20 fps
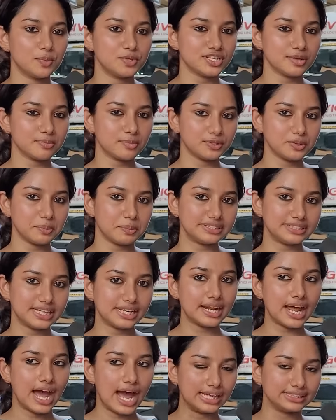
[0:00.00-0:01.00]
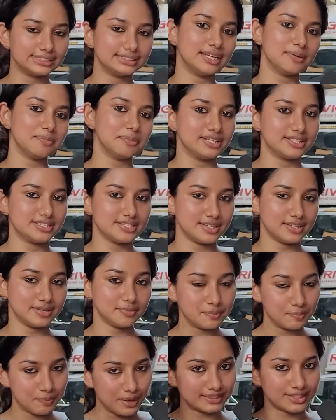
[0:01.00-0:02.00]
অভিষেক বন্দ্যোপাধ্যায়ের হাতটা পেয়েছি
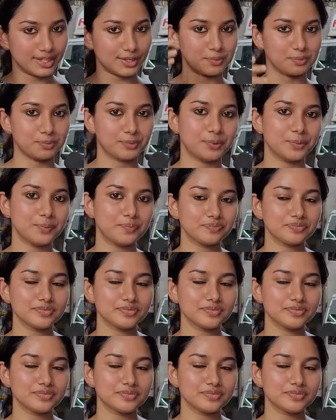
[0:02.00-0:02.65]
মাথার ওপর